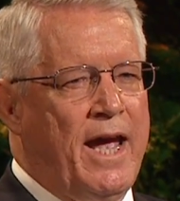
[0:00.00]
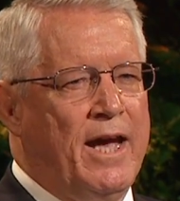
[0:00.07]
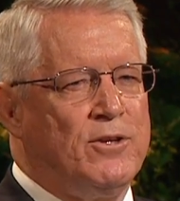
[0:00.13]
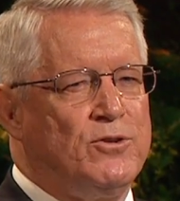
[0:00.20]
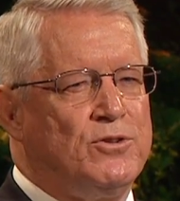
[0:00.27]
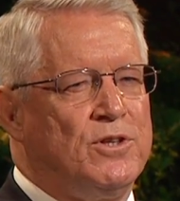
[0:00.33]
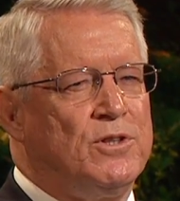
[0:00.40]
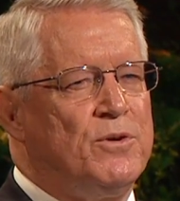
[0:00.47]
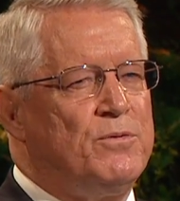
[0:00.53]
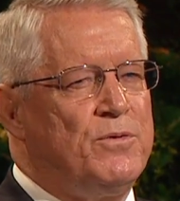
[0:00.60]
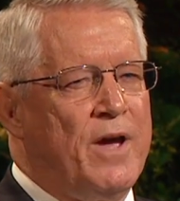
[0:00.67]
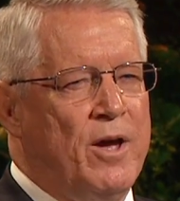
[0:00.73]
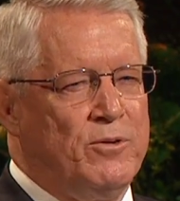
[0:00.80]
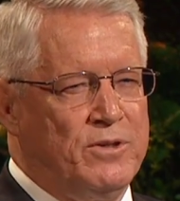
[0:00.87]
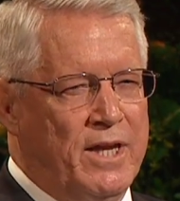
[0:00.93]
生活を
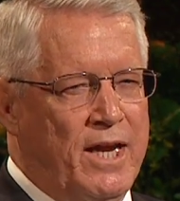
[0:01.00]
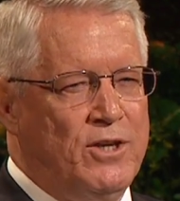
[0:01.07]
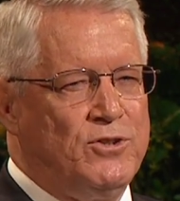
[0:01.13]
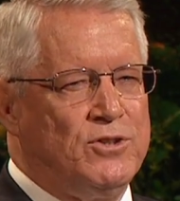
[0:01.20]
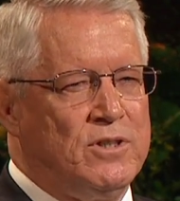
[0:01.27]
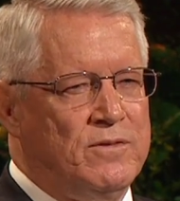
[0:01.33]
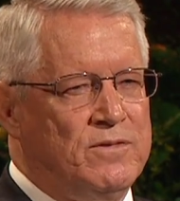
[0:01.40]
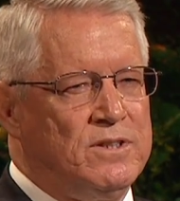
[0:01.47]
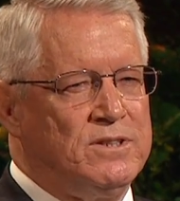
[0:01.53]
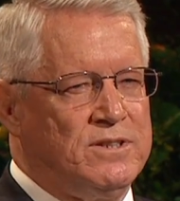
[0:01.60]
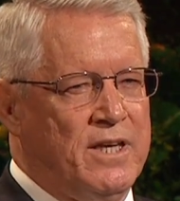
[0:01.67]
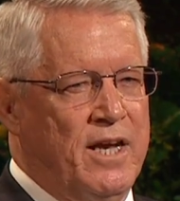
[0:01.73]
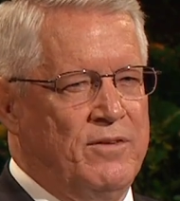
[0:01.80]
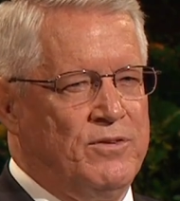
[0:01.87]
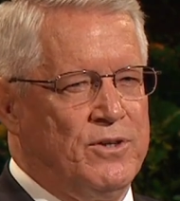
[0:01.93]
強め、
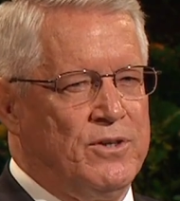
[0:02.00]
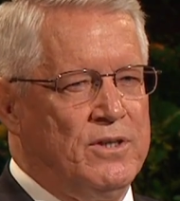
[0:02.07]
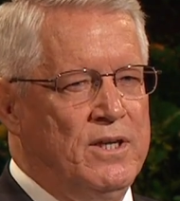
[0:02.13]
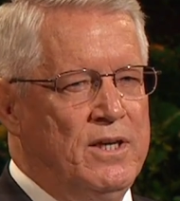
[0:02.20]
救い主の